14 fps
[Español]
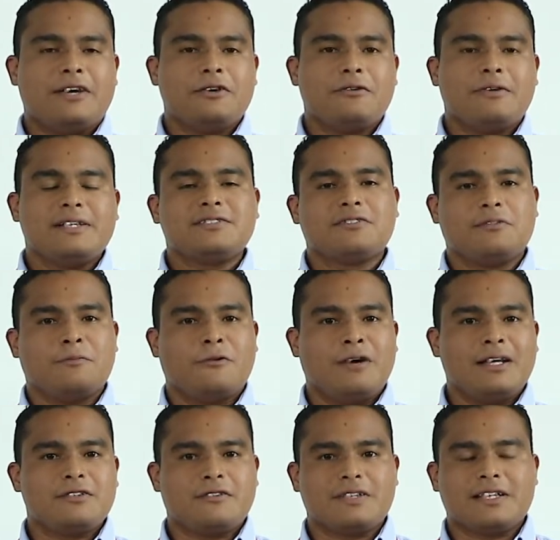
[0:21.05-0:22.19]
iOS como
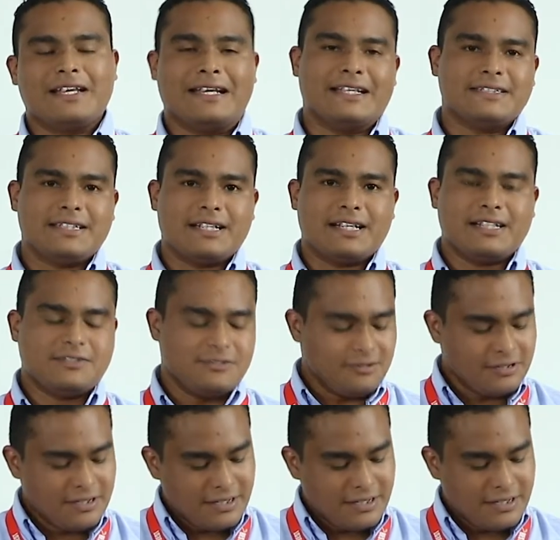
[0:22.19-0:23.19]
Android. En este caso,